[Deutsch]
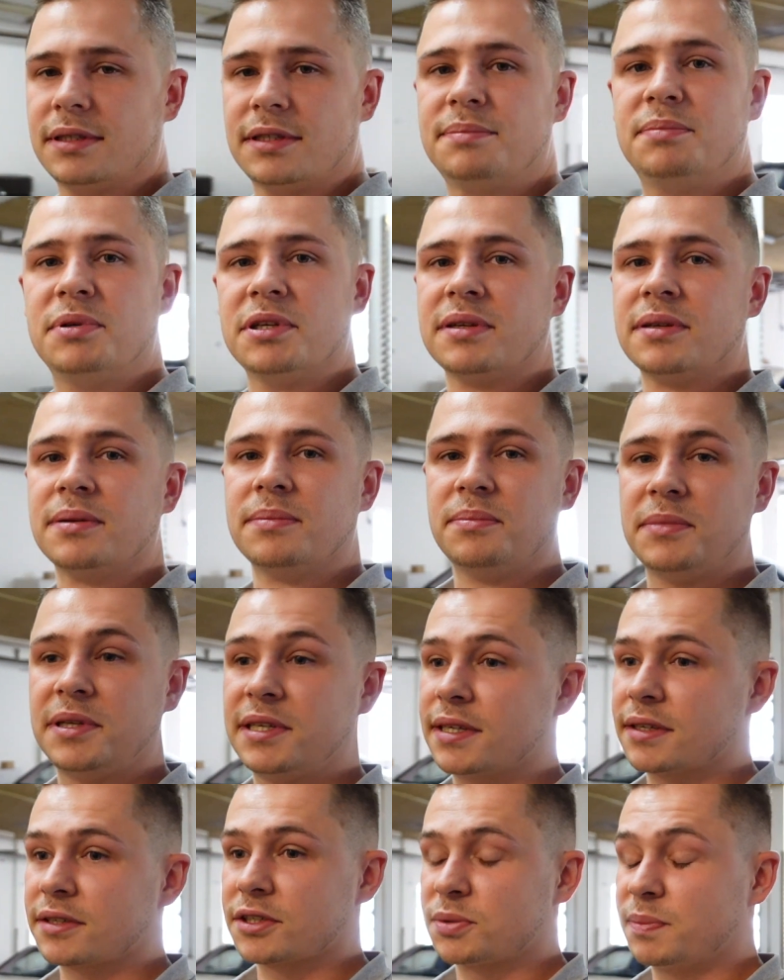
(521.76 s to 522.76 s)
Ich bin
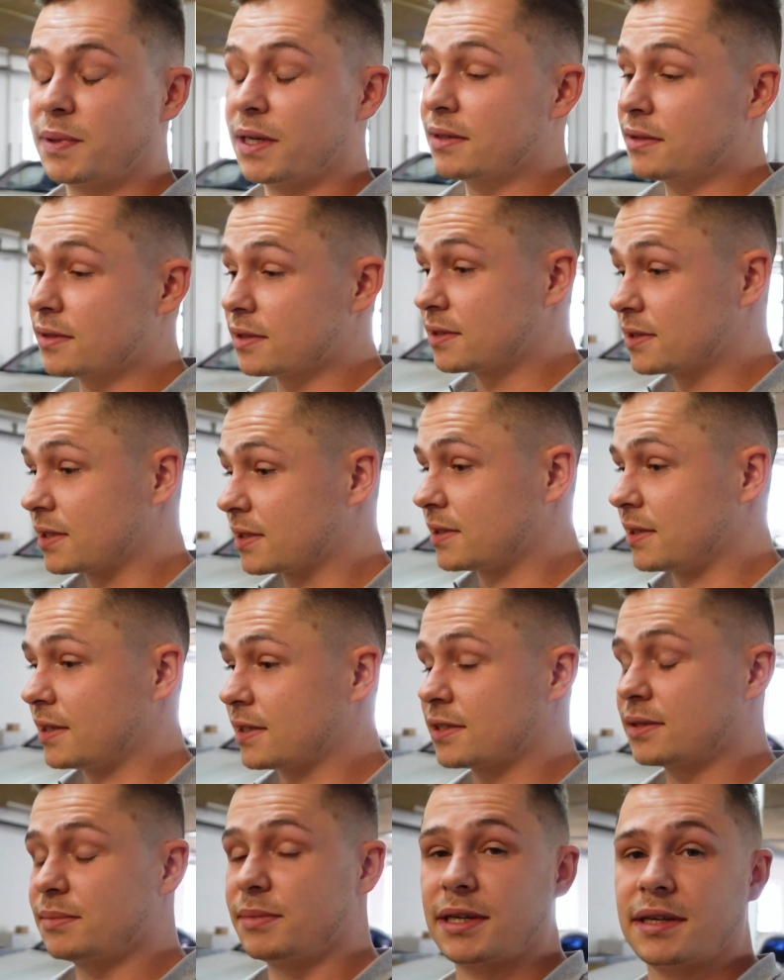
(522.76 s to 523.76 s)
mega gespannt. Ist das
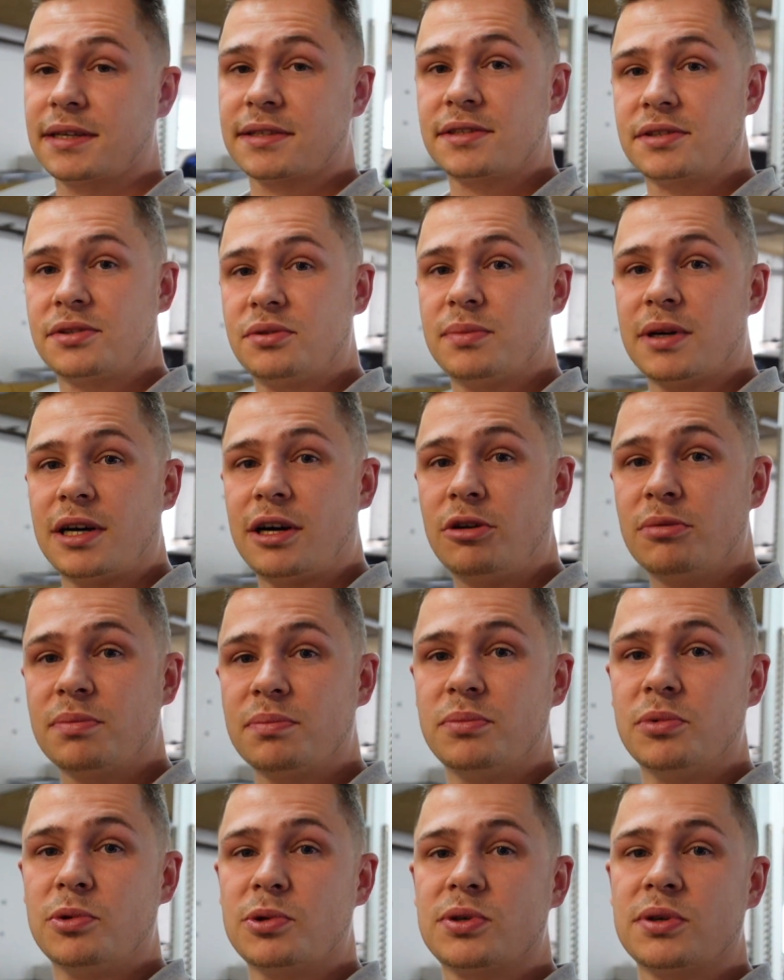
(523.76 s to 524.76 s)
erste Mal, dass ich überhaupt
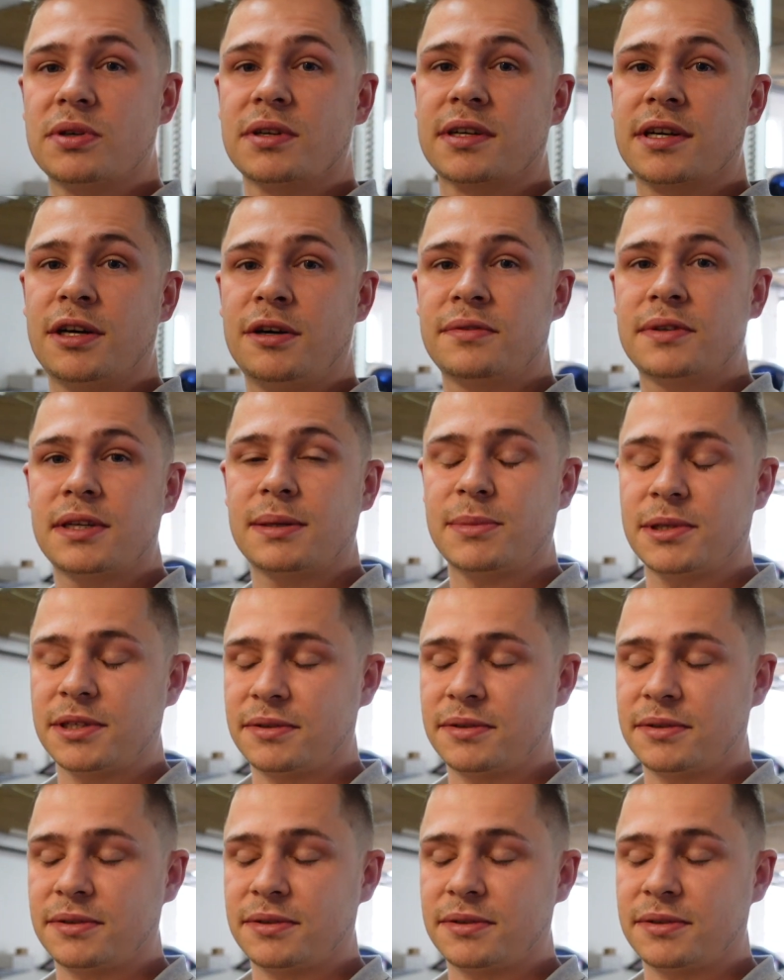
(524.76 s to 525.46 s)
einen Motor gekauft habe.